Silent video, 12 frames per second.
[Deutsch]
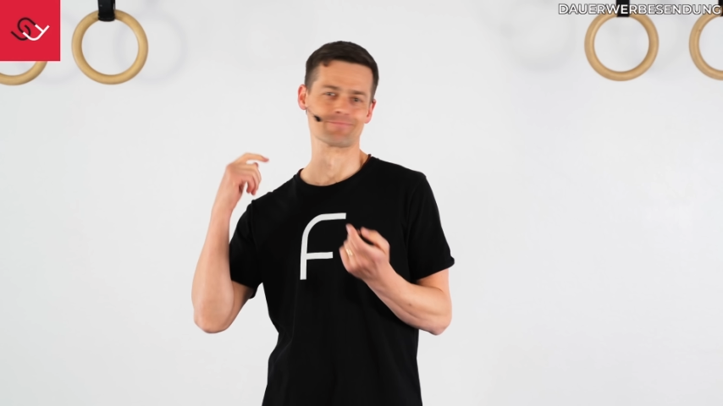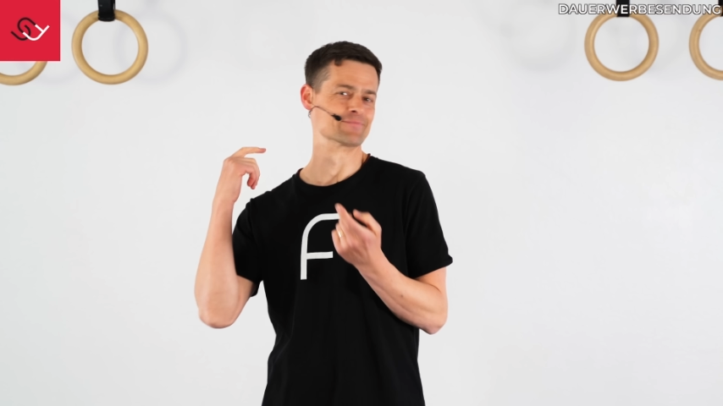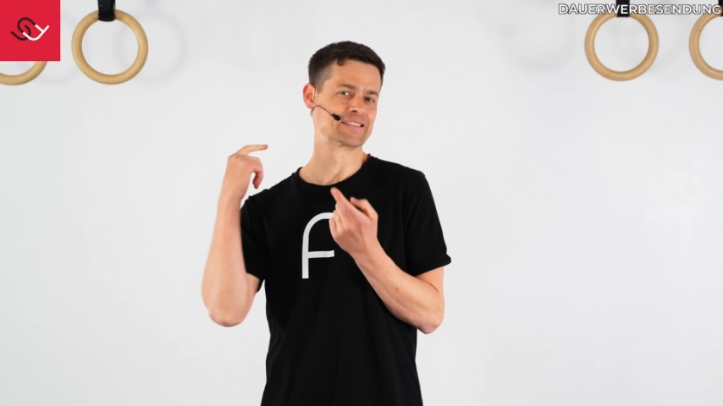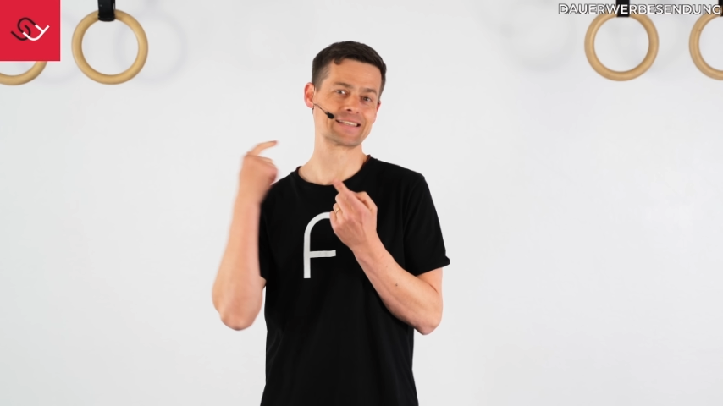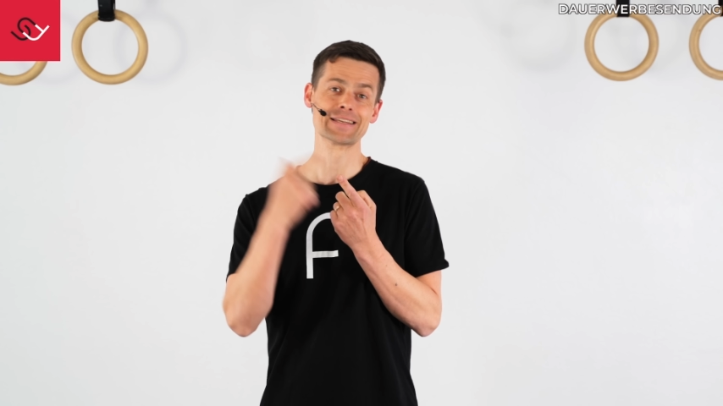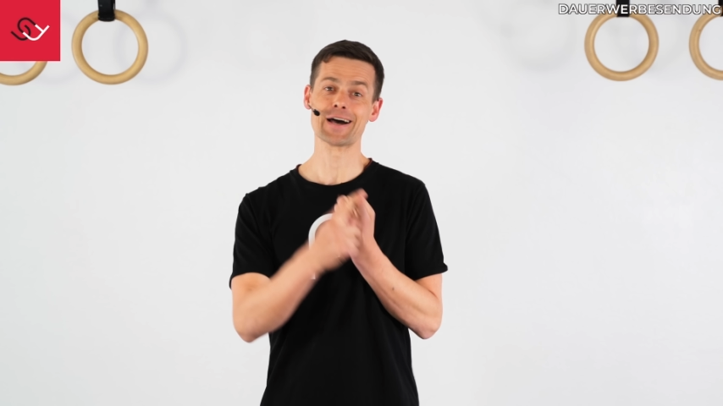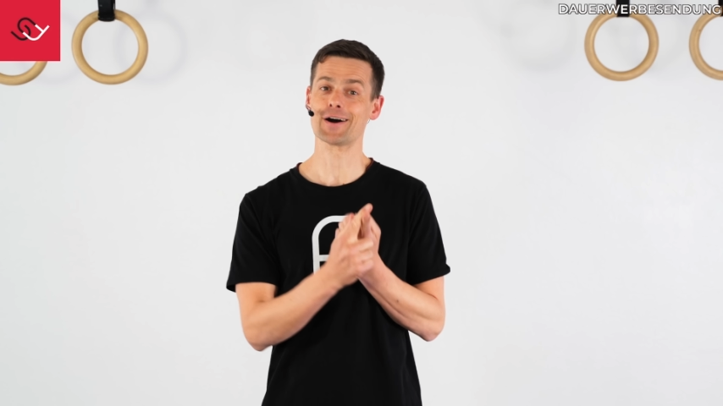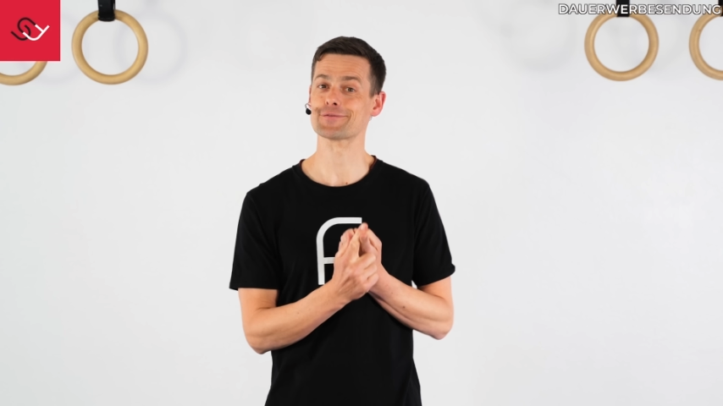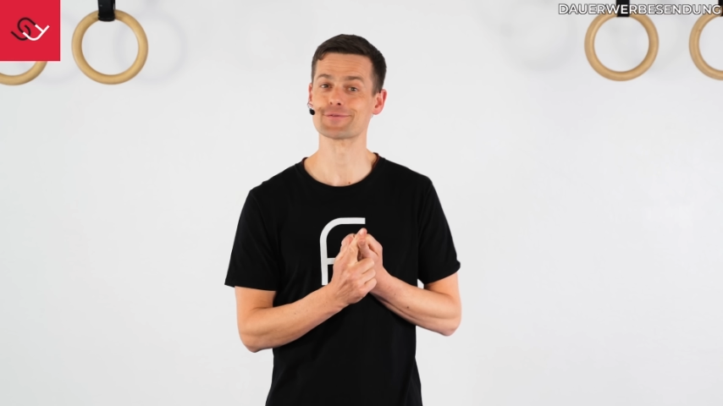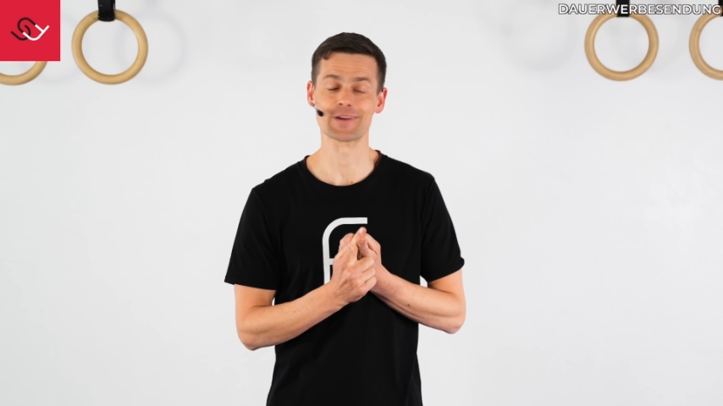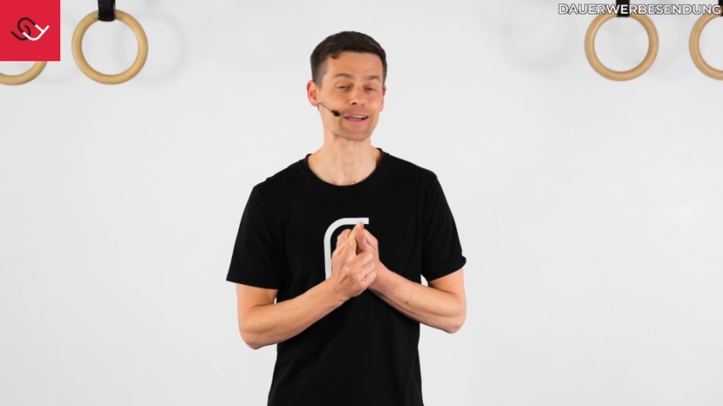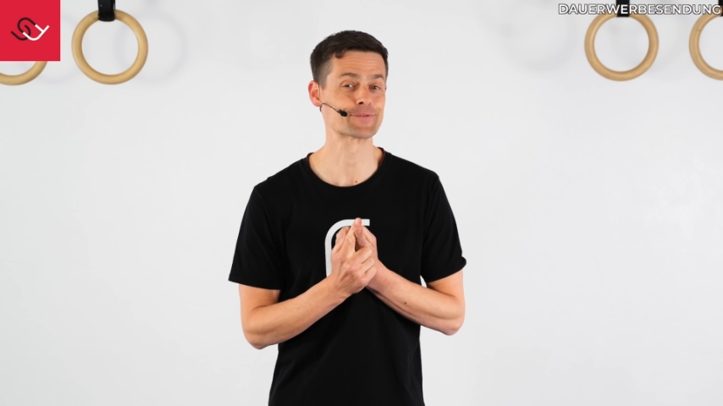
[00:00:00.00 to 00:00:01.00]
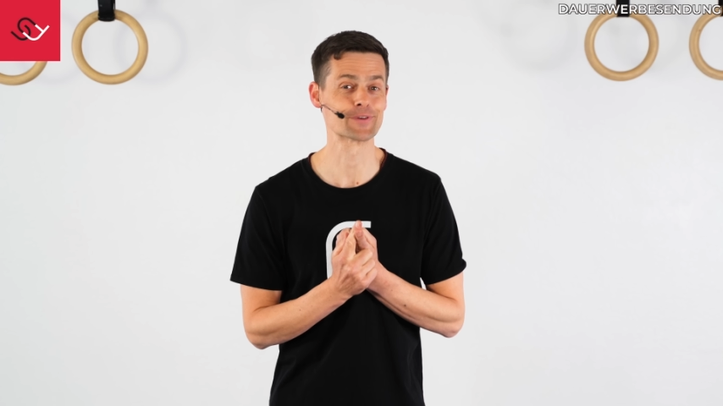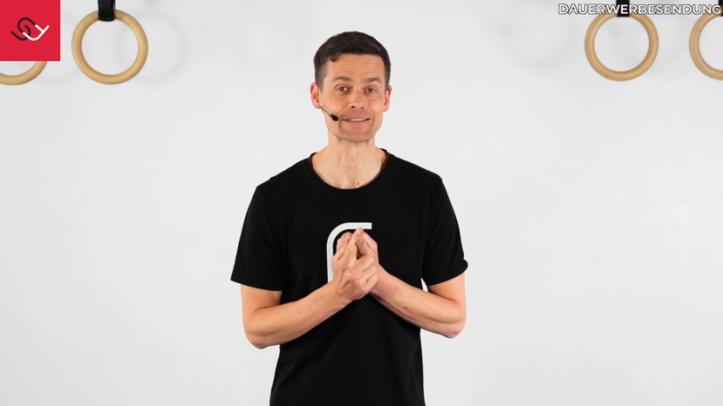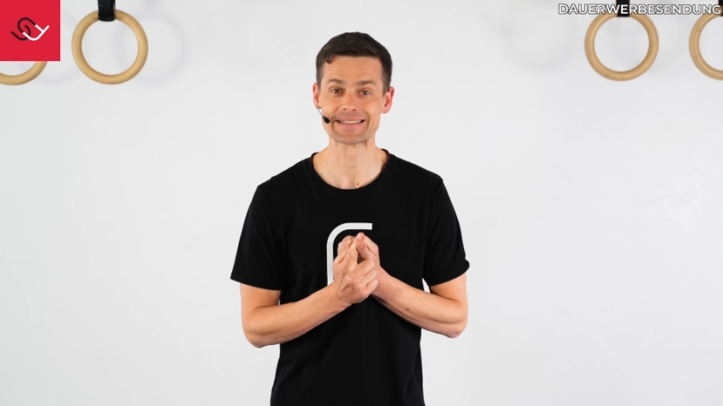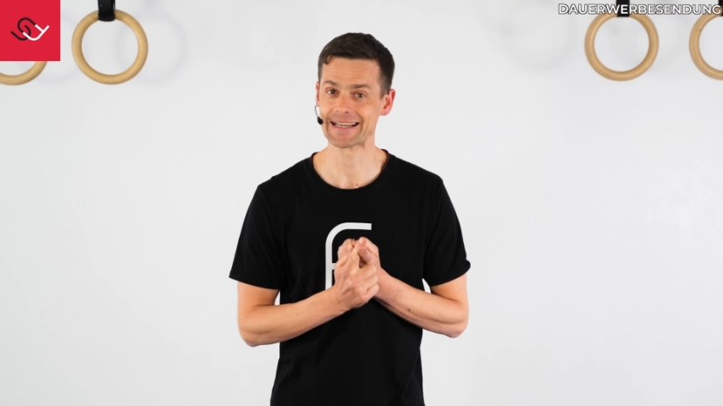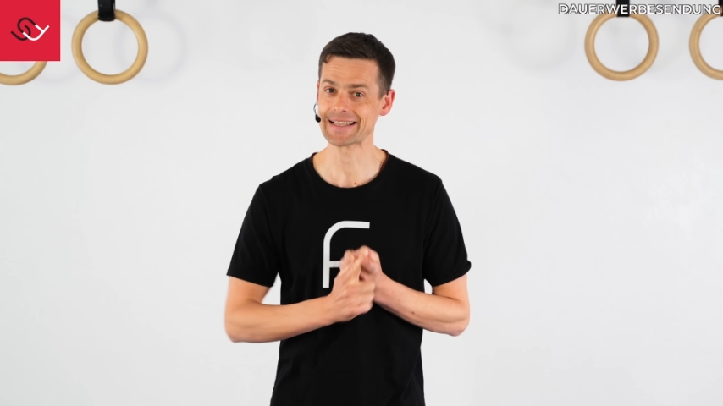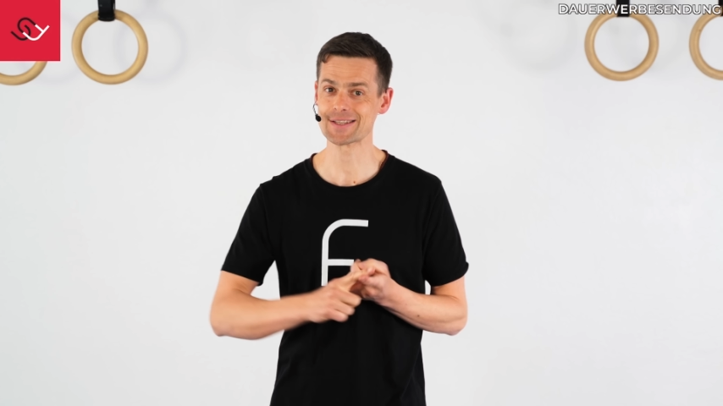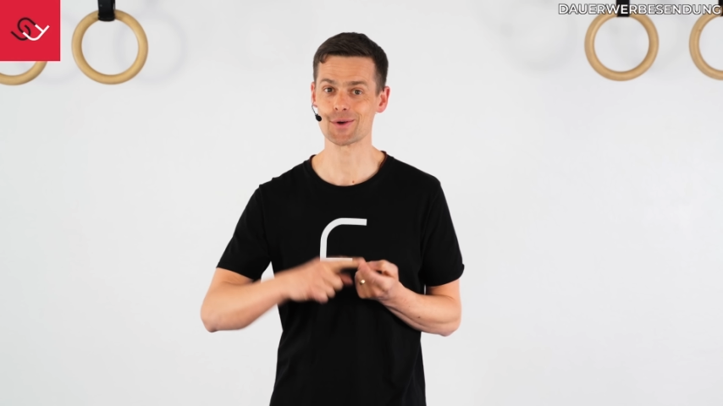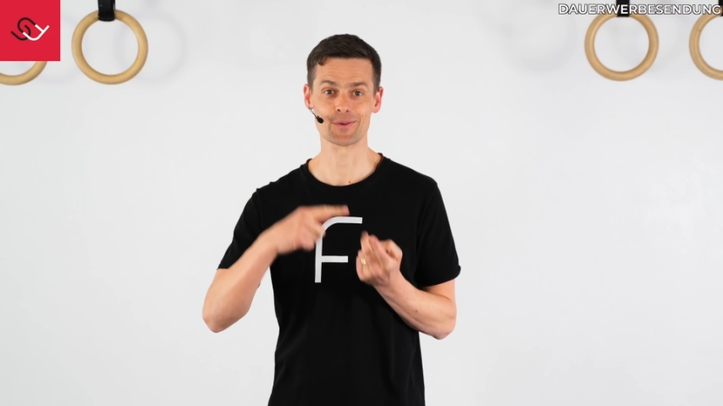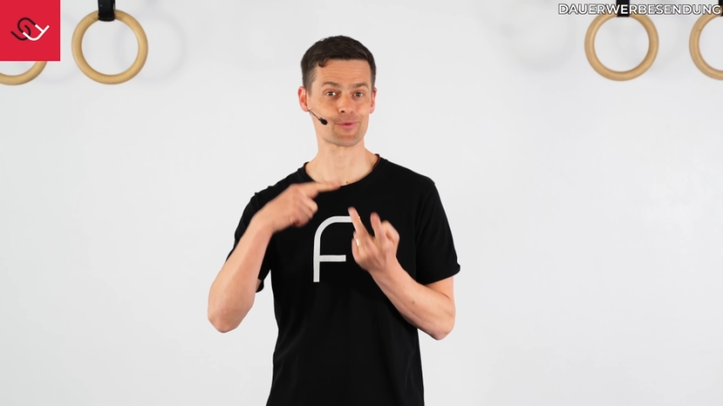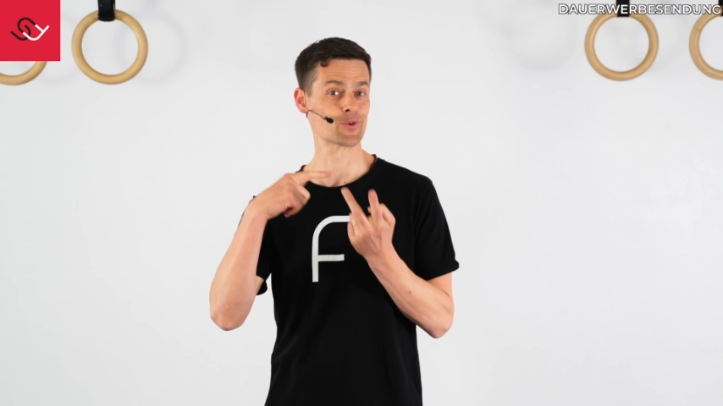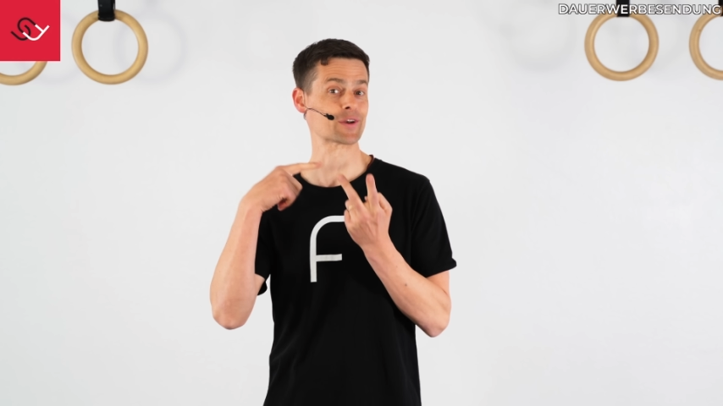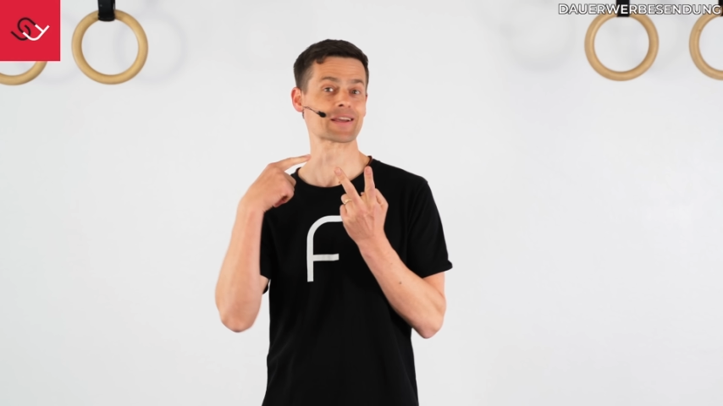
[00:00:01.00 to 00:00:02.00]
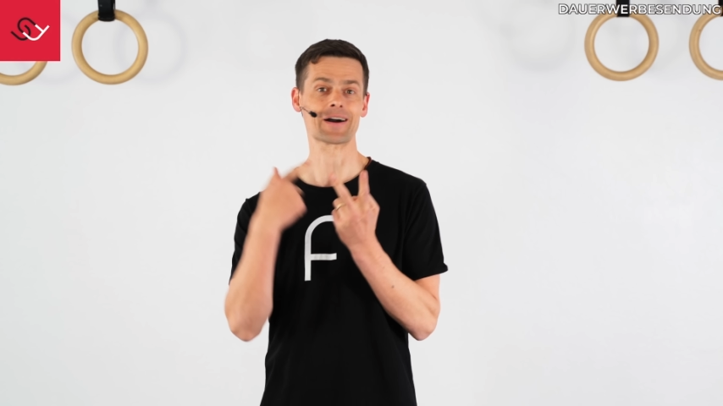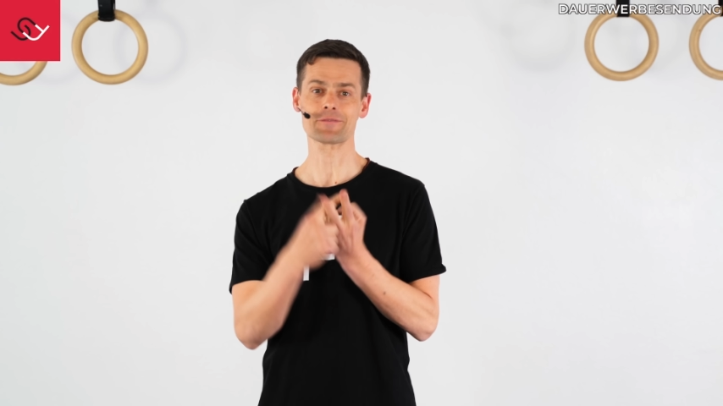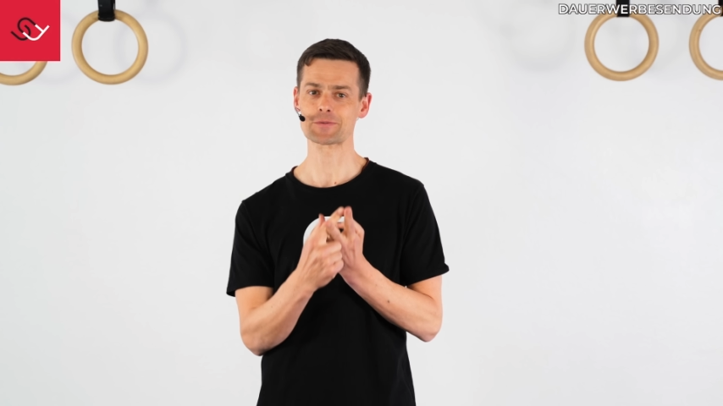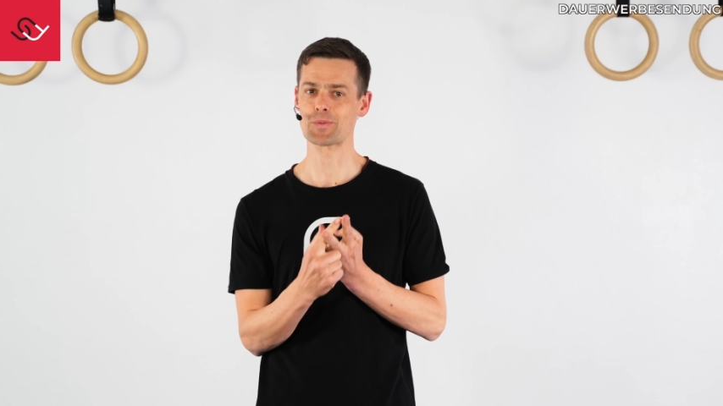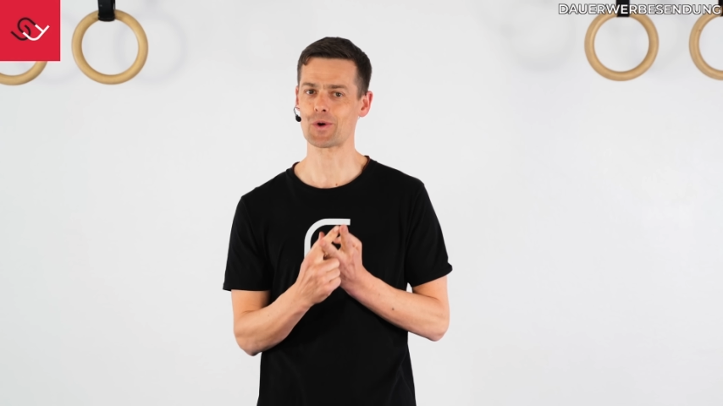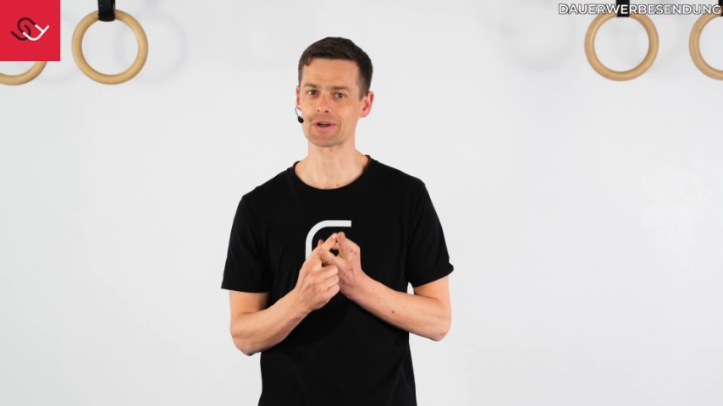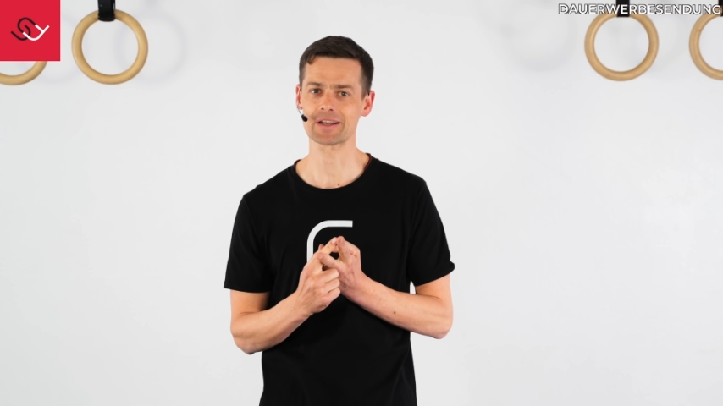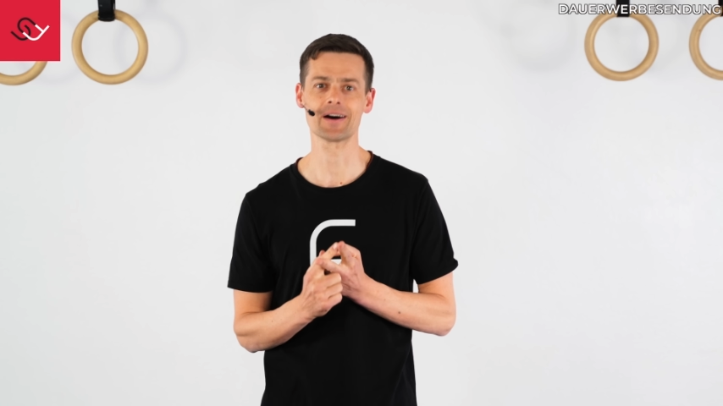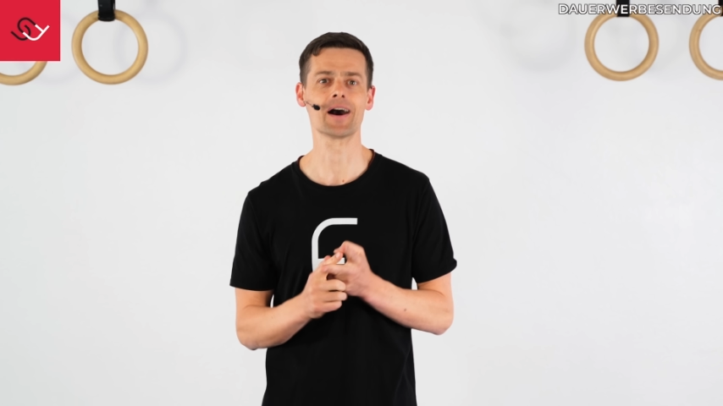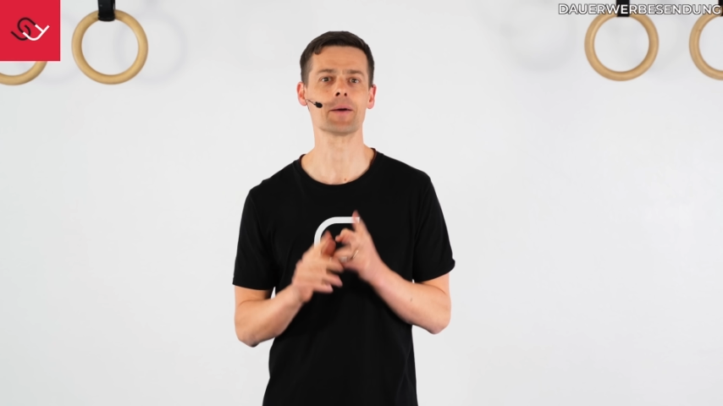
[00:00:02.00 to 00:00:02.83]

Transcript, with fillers: sinnhaft vielleicht für einen Tänzer und für einen Kampfsportler,